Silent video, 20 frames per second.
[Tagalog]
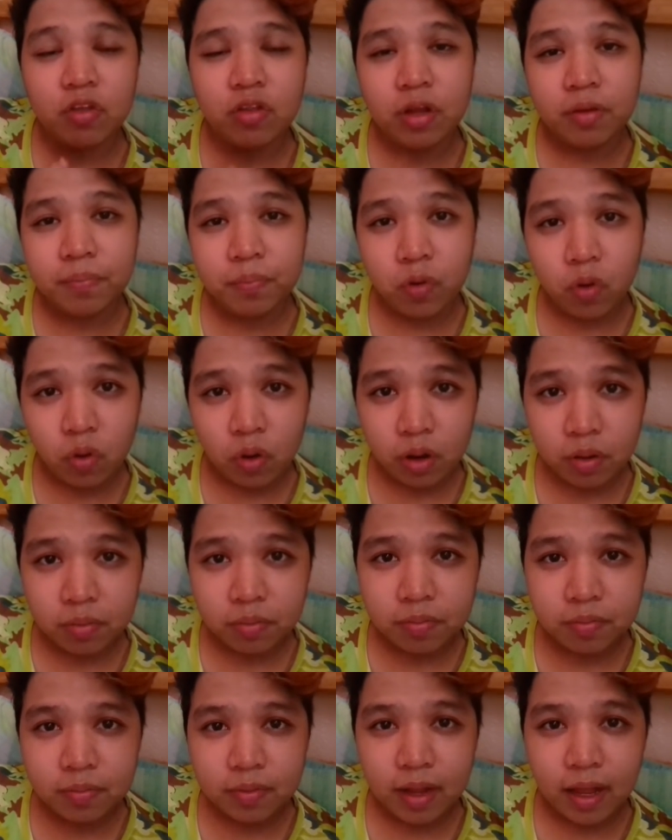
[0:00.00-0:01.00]
Yun lang po ang
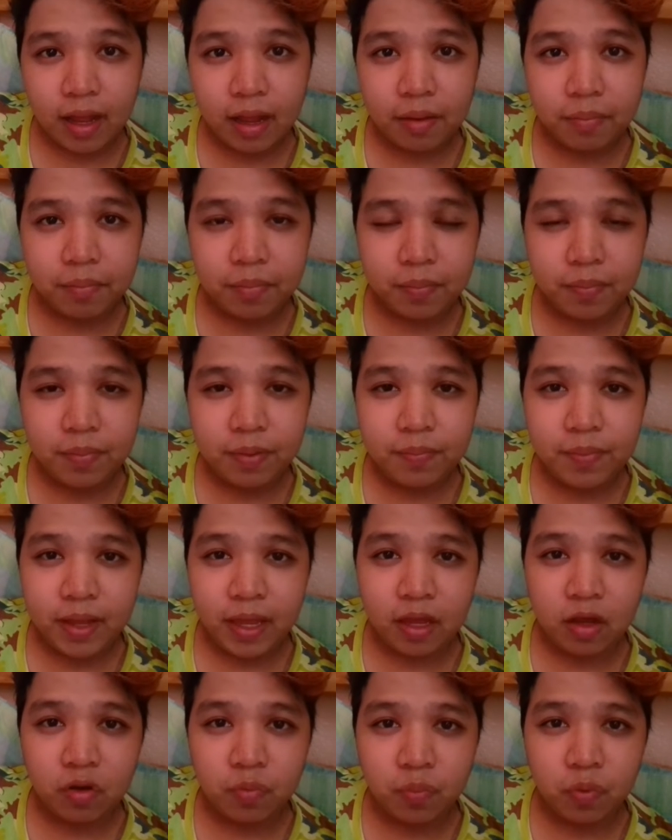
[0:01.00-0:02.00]
um,
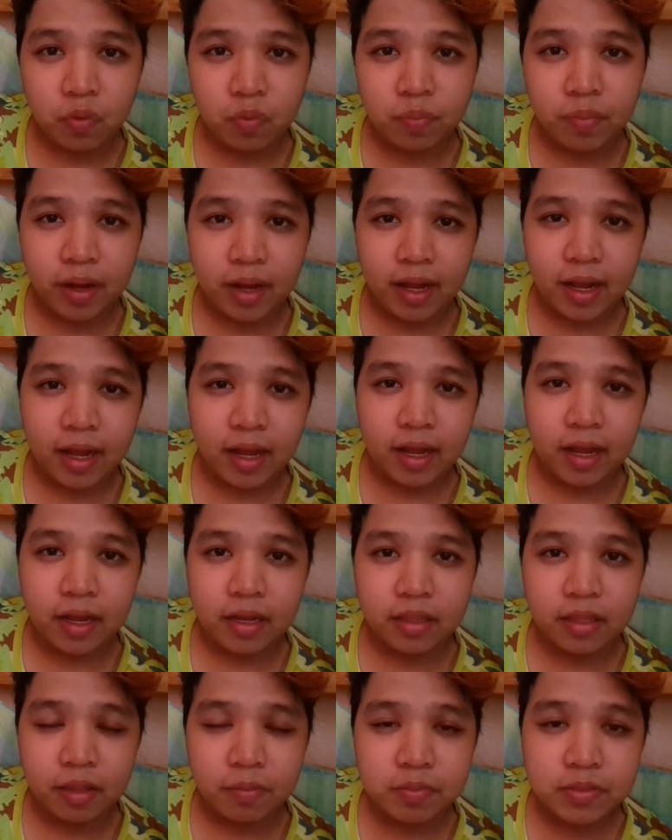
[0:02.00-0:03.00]
bibigay ko pong
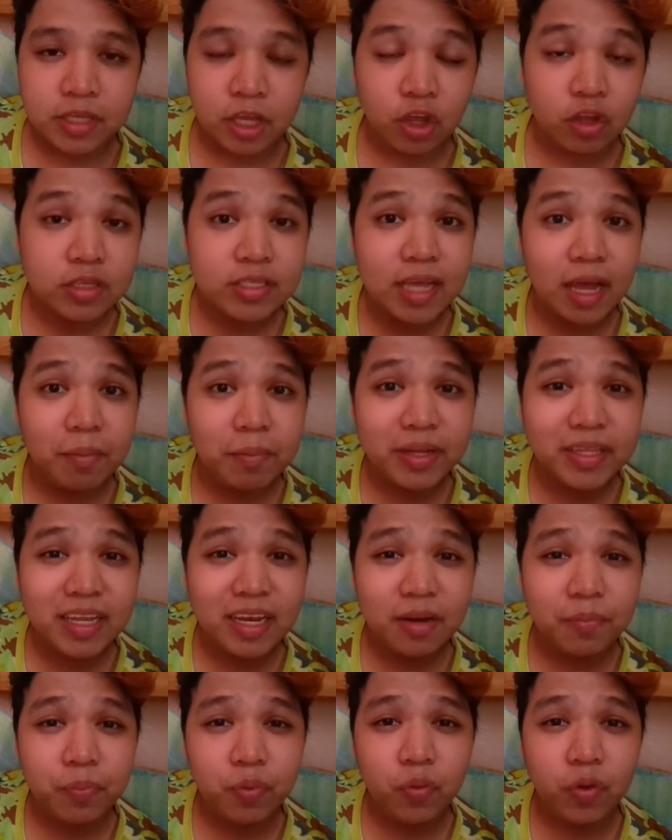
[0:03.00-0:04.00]
mga tips. Kaya saka
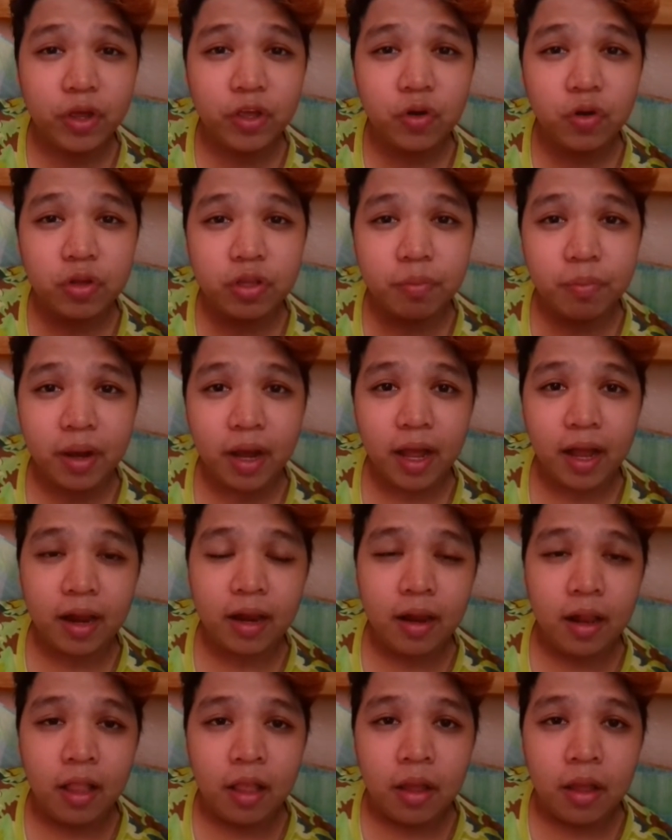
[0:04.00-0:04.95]
magdala po kayo ng mga